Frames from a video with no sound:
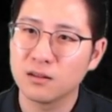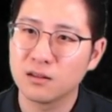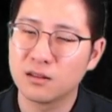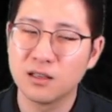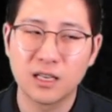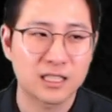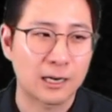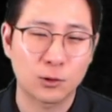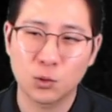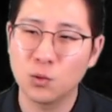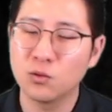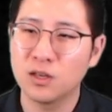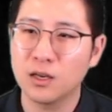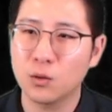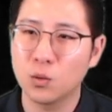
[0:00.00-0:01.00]
그게
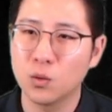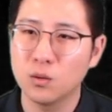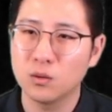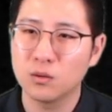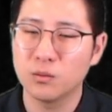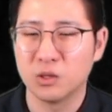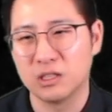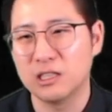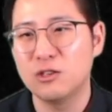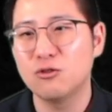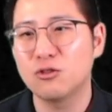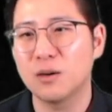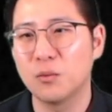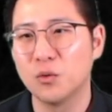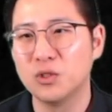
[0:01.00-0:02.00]
작동을 했고
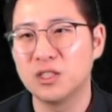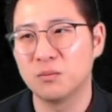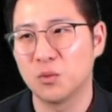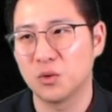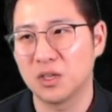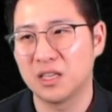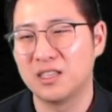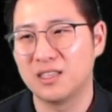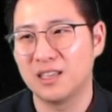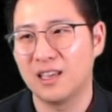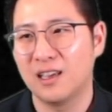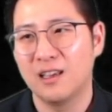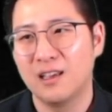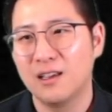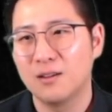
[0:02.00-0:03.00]
이유가 뭔지는
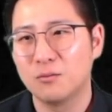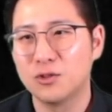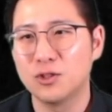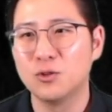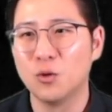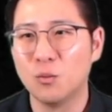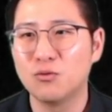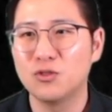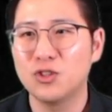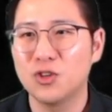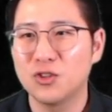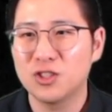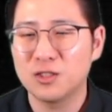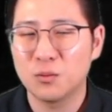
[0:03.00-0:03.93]
모르겠는데 무슨 논문이었는지